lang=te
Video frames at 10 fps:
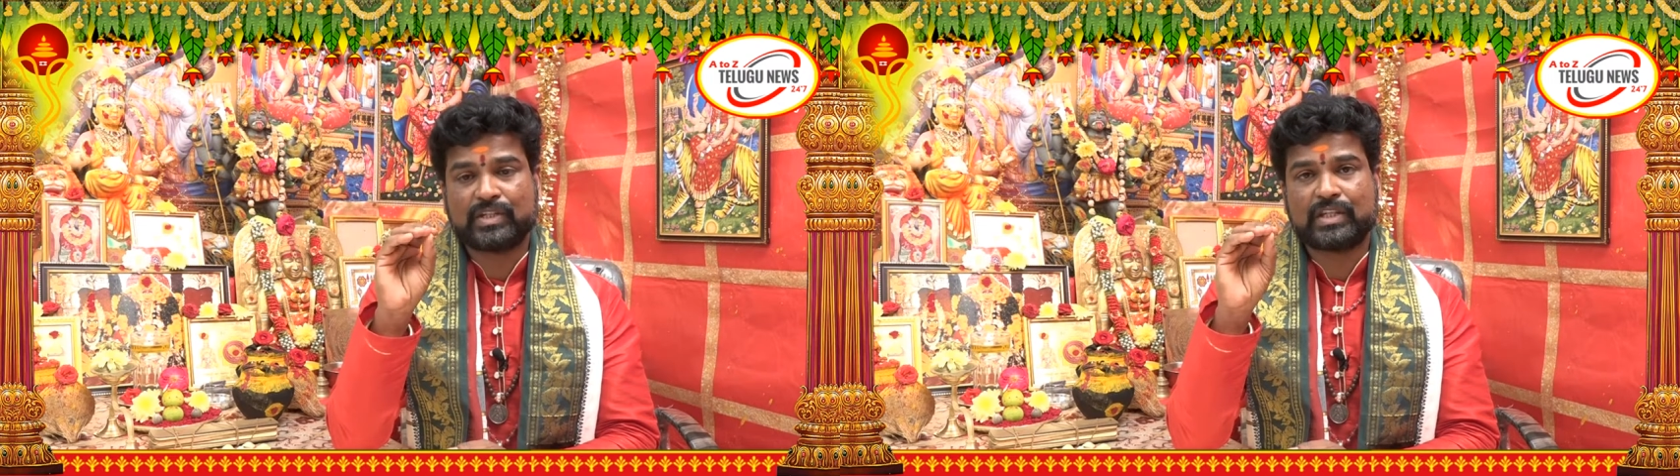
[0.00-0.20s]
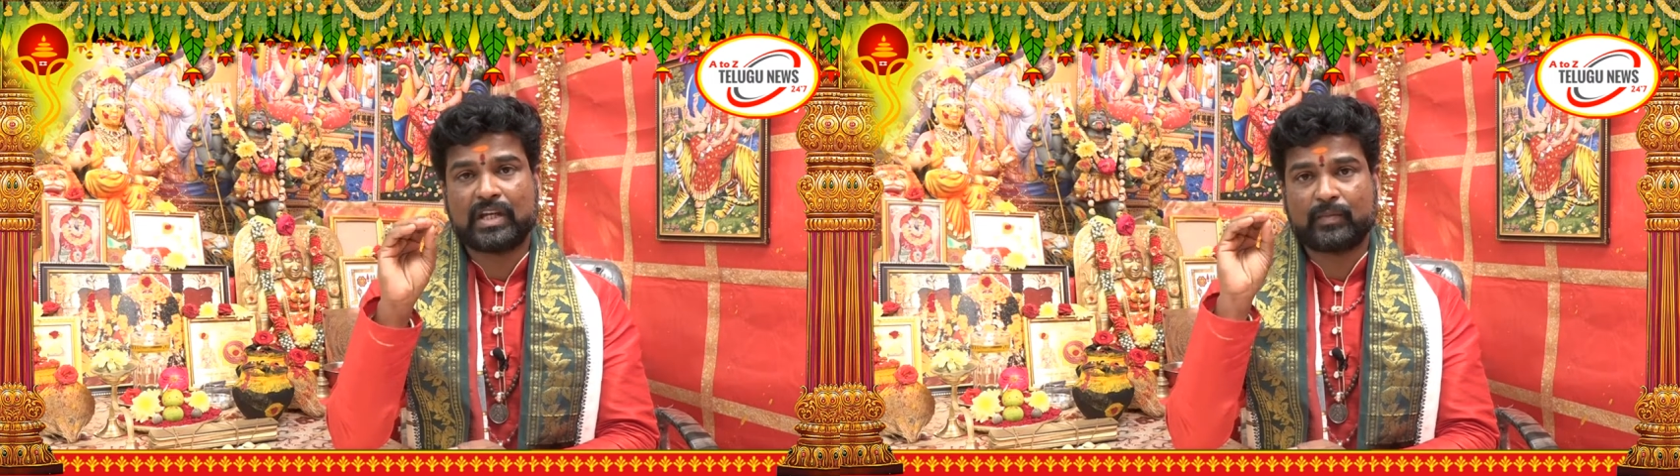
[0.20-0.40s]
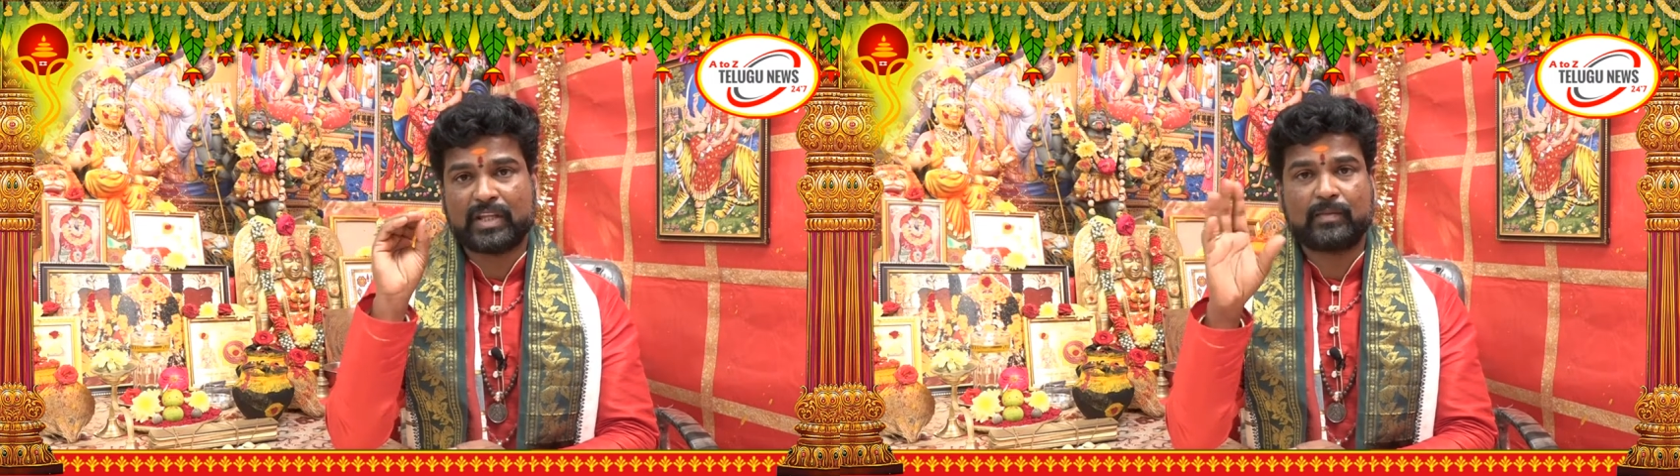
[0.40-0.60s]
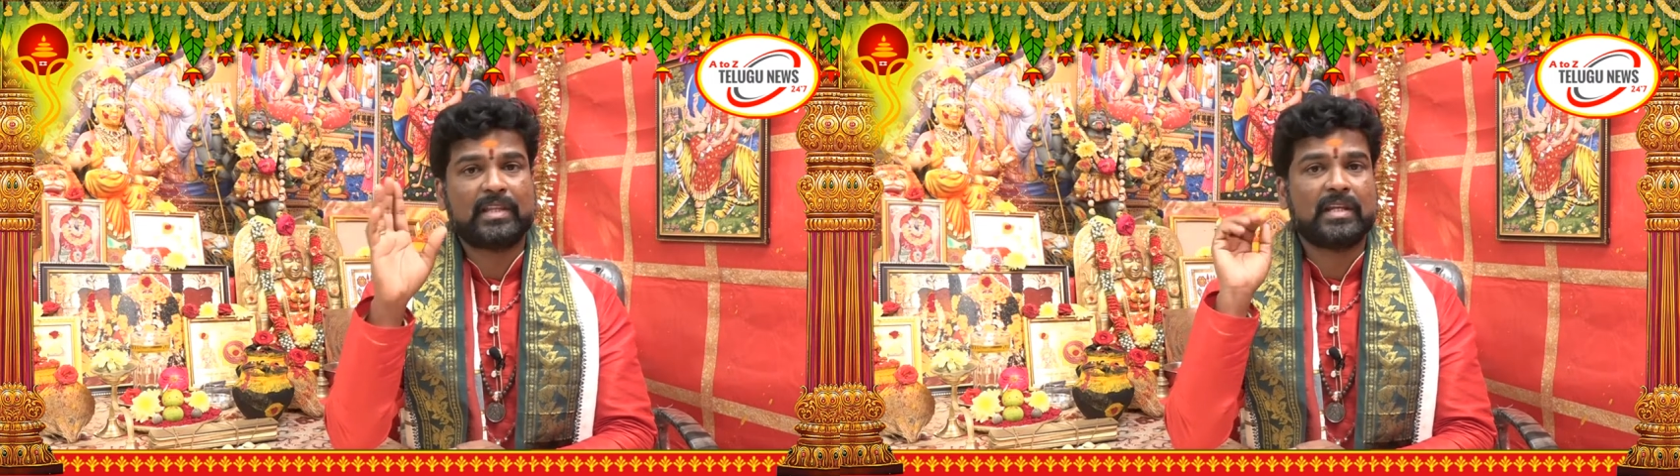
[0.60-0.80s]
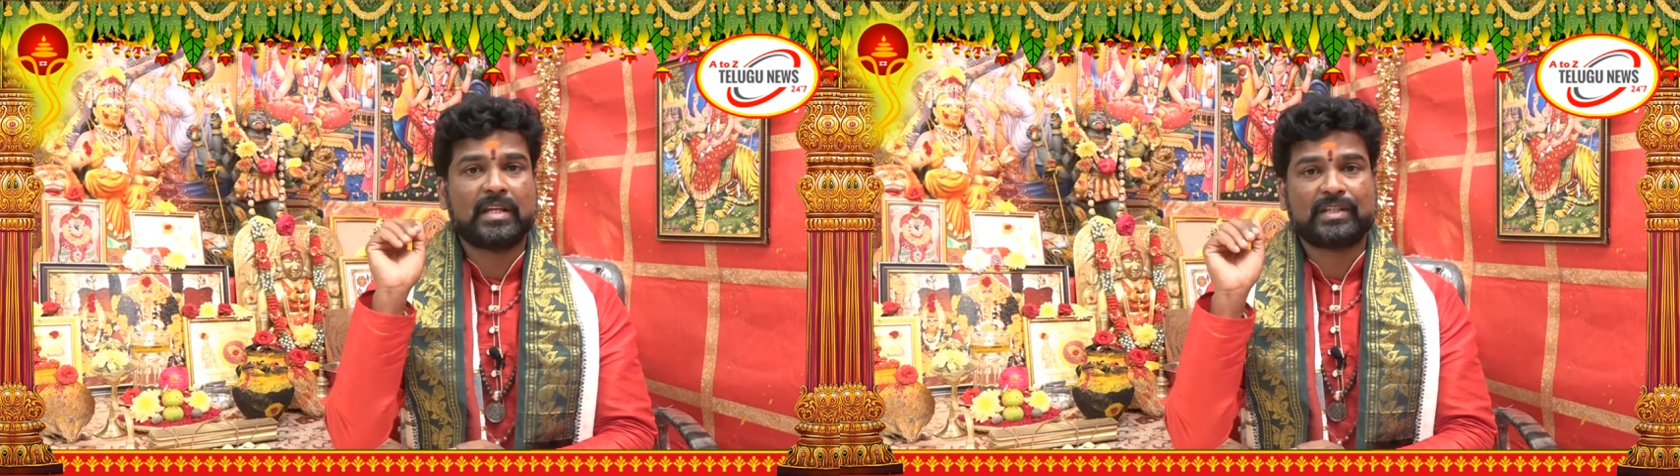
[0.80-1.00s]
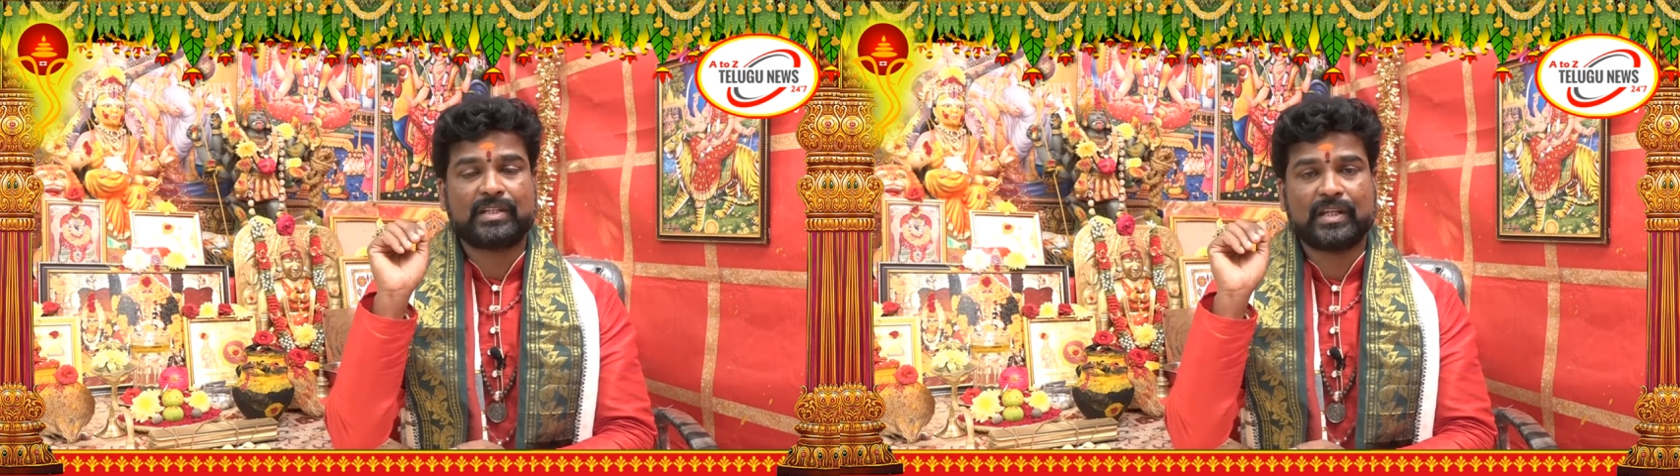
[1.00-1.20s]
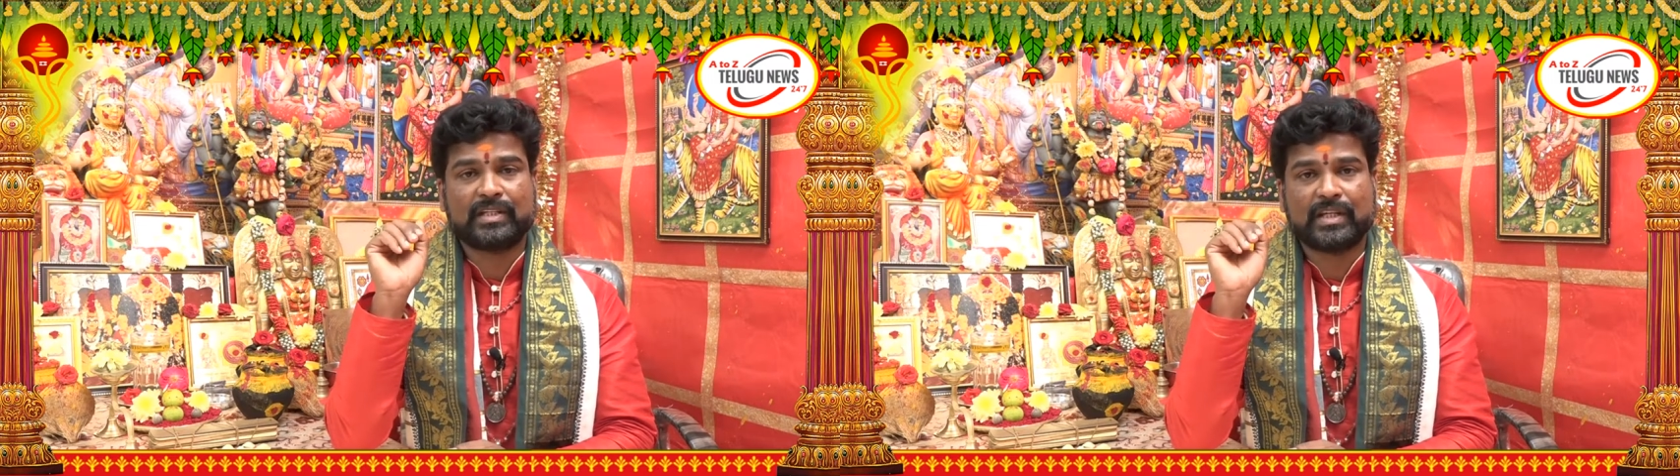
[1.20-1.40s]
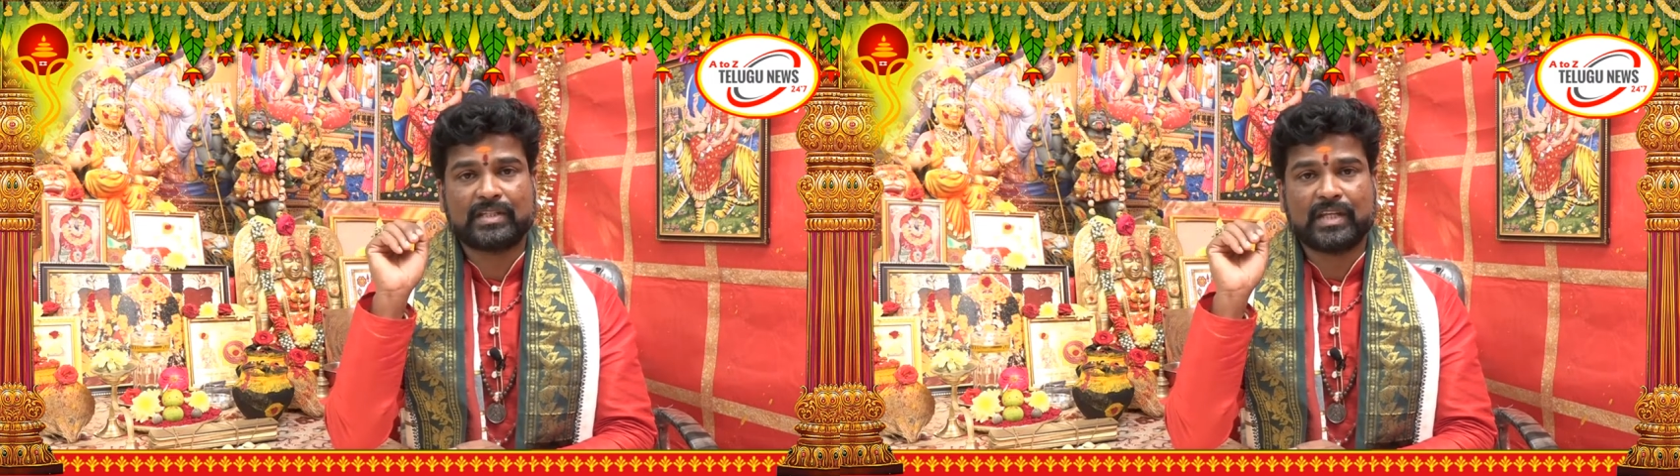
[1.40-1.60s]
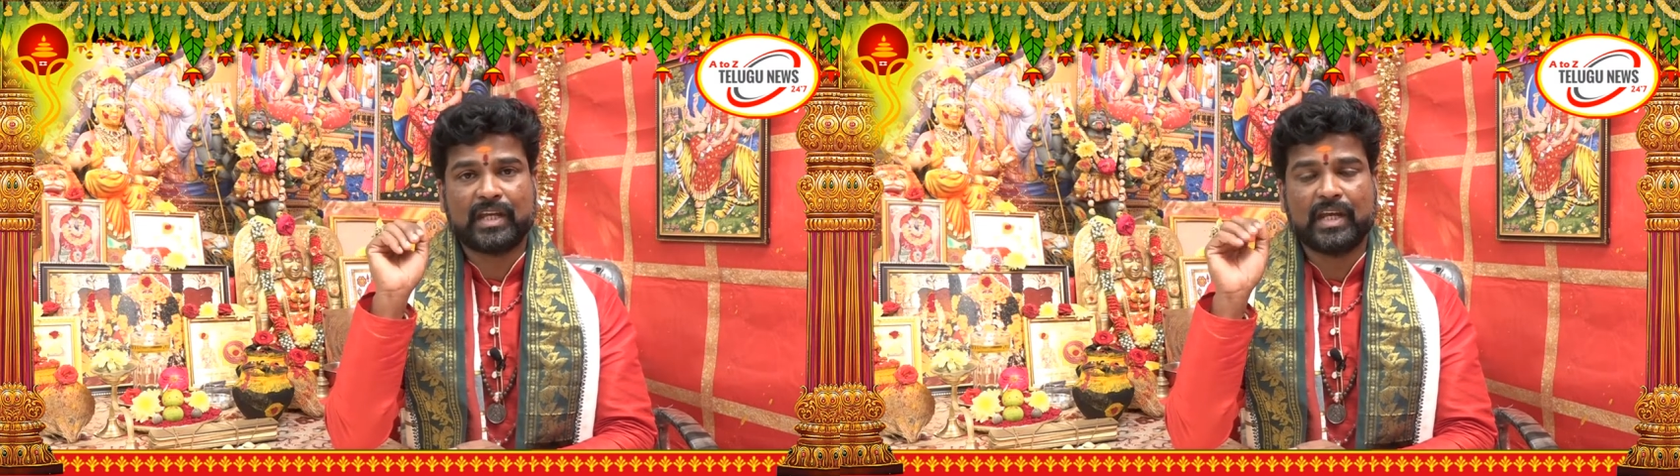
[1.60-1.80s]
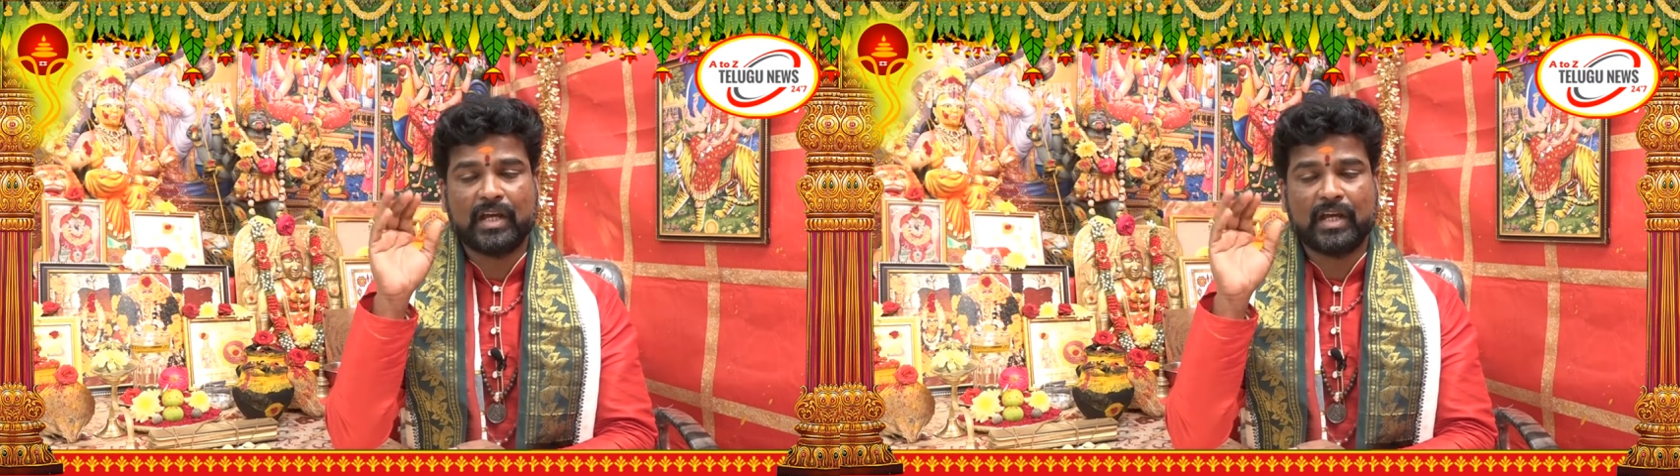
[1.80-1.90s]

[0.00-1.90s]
విషయాన్ని పది మందిని షేర్ చేసి